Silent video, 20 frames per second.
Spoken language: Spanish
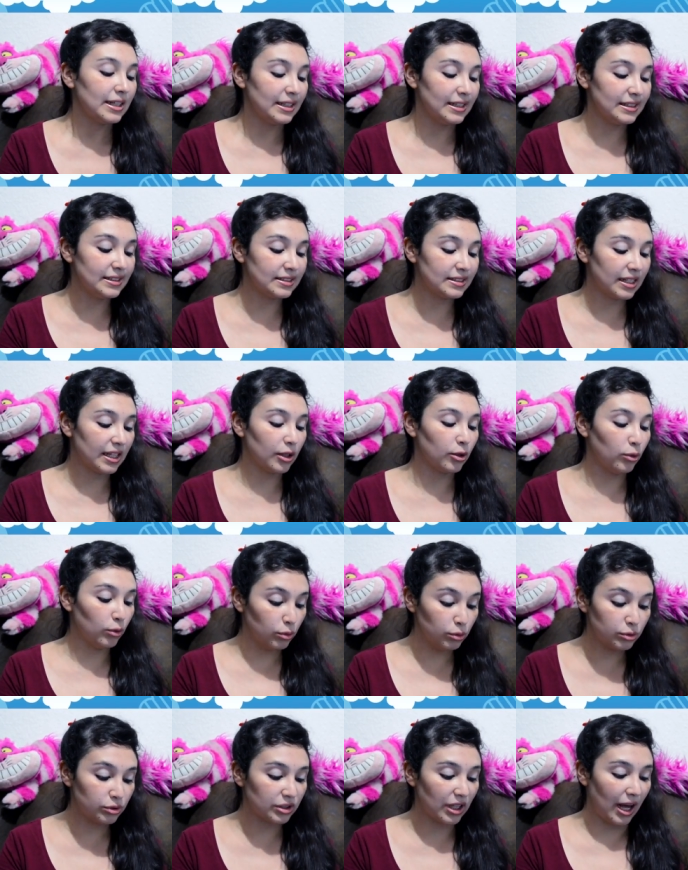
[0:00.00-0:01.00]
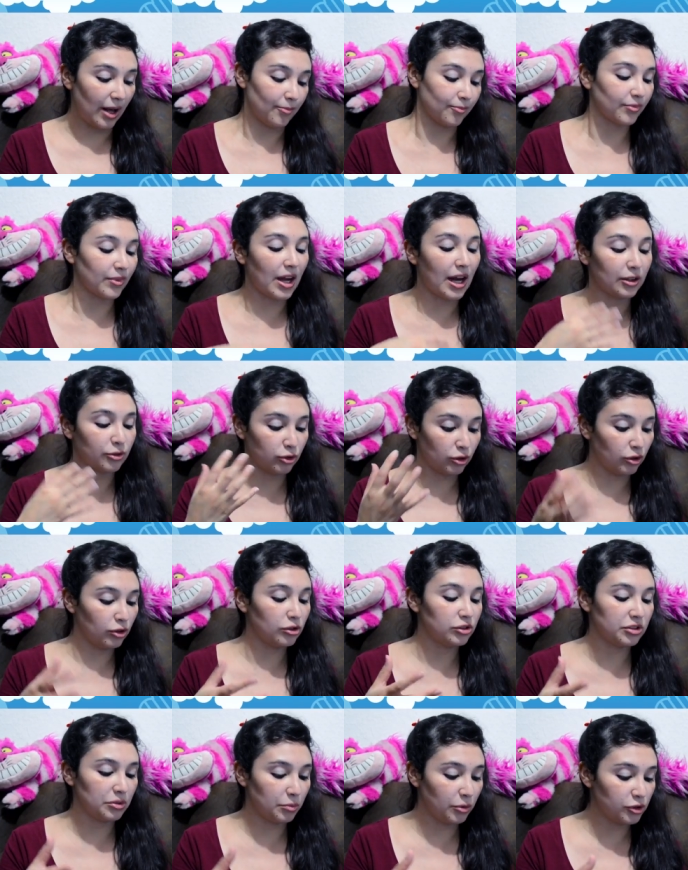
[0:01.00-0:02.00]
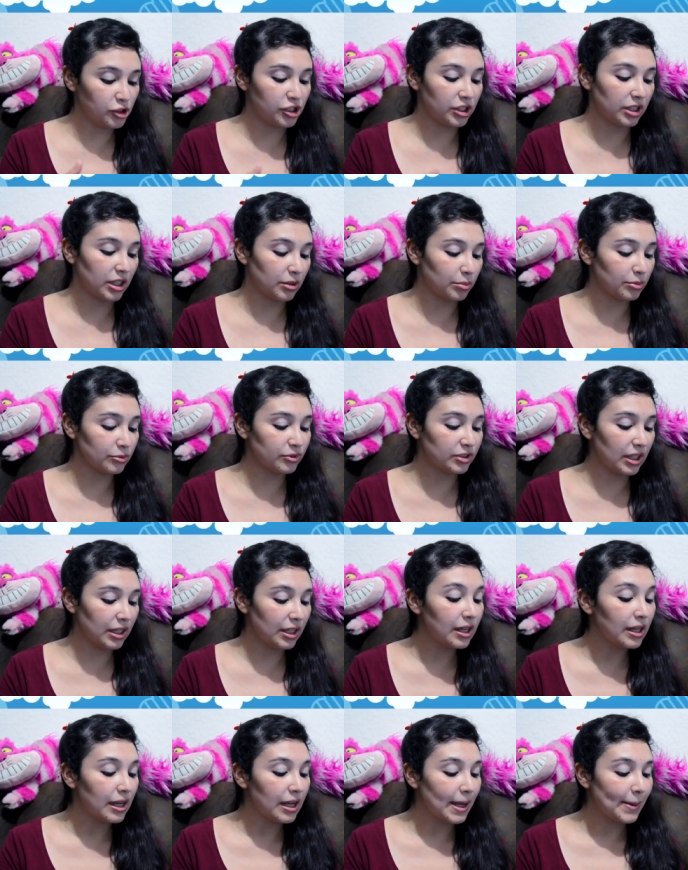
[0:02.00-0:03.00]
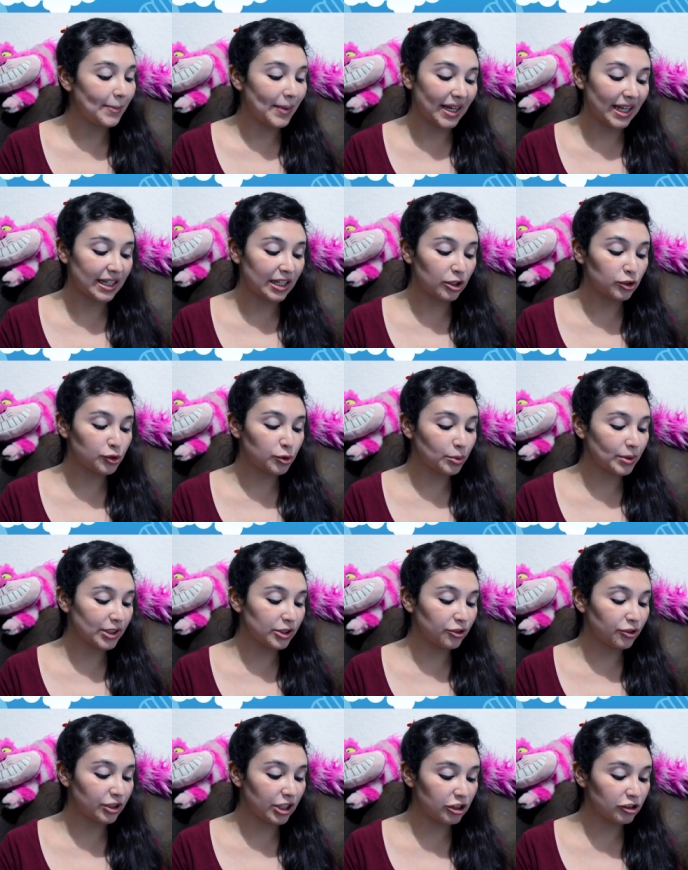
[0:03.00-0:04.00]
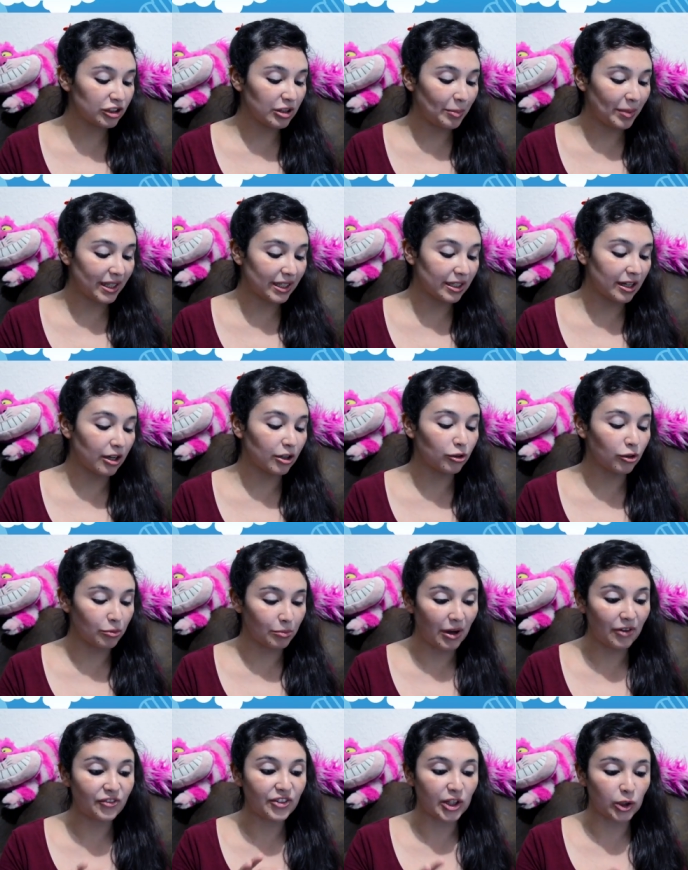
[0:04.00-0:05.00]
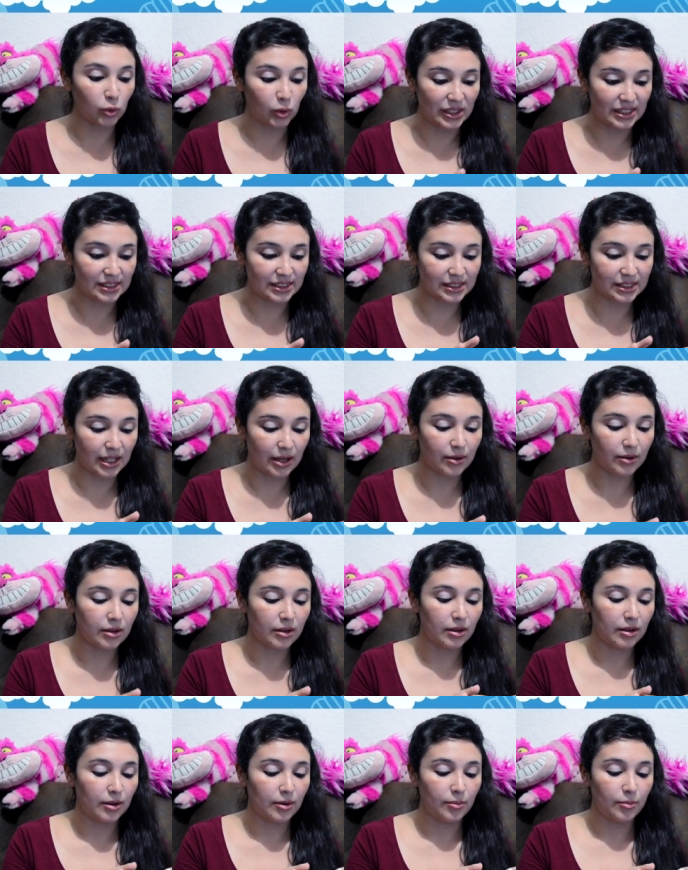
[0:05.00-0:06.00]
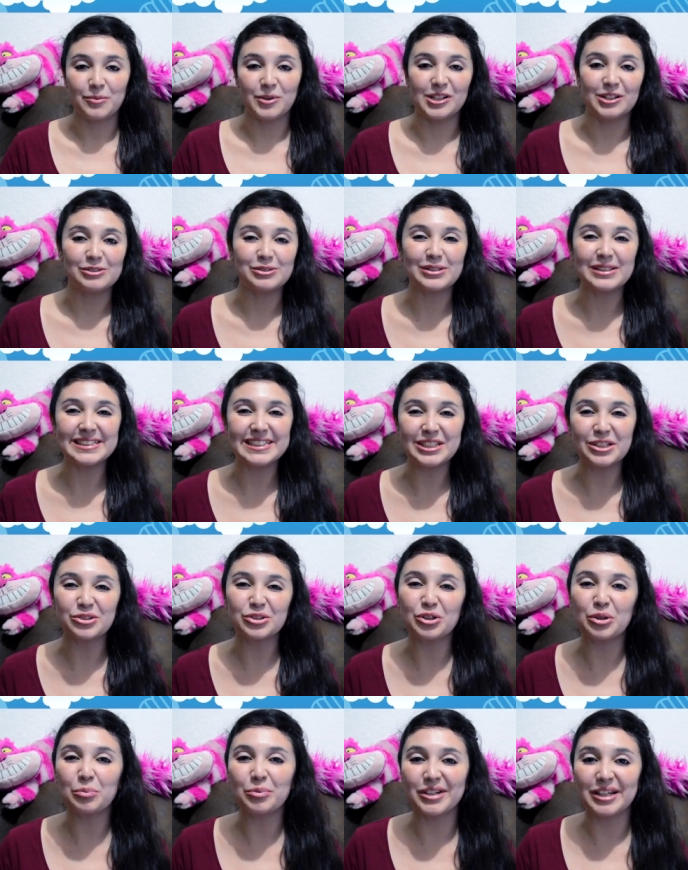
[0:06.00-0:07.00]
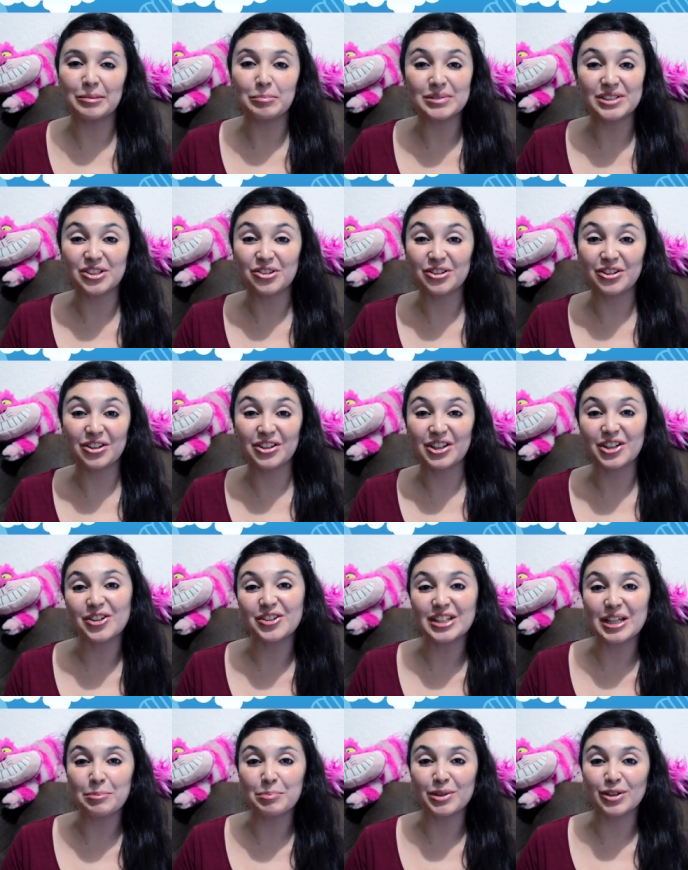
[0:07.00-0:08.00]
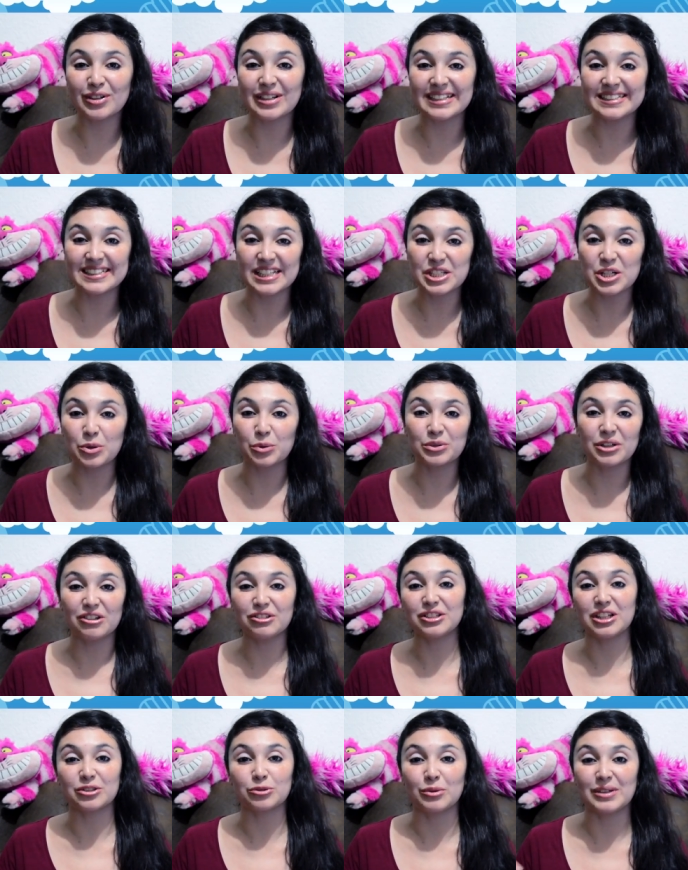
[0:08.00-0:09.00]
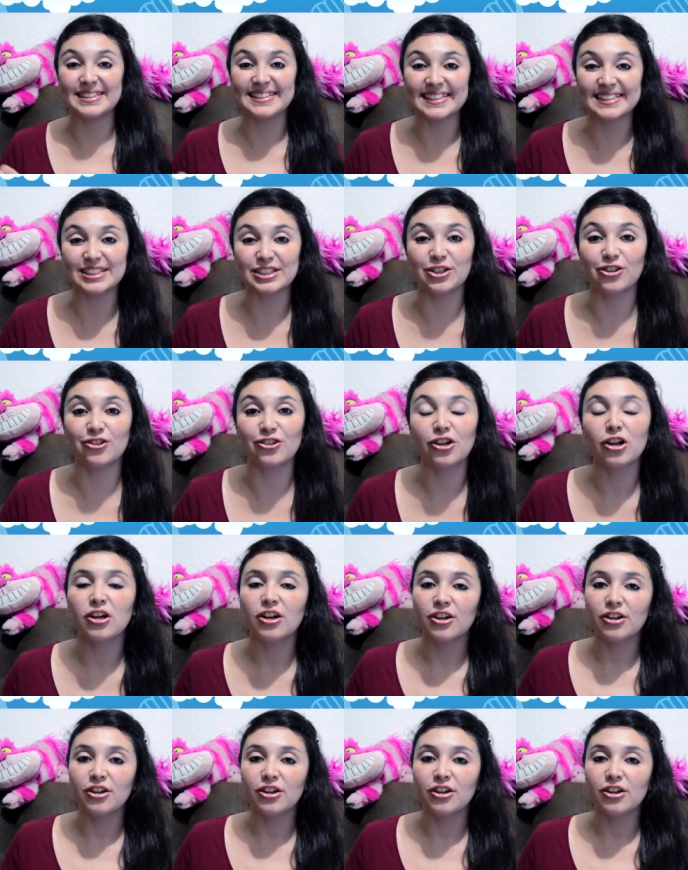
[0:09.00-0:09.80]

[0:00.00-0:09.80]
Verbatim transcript: y se usa a todos los emojis de Rapunzel para que los objetos raros aparezcan con más frecuencia. Bueno, eso ha sido todo por el episodio de hoy, espero que les haya gustado esta actualización.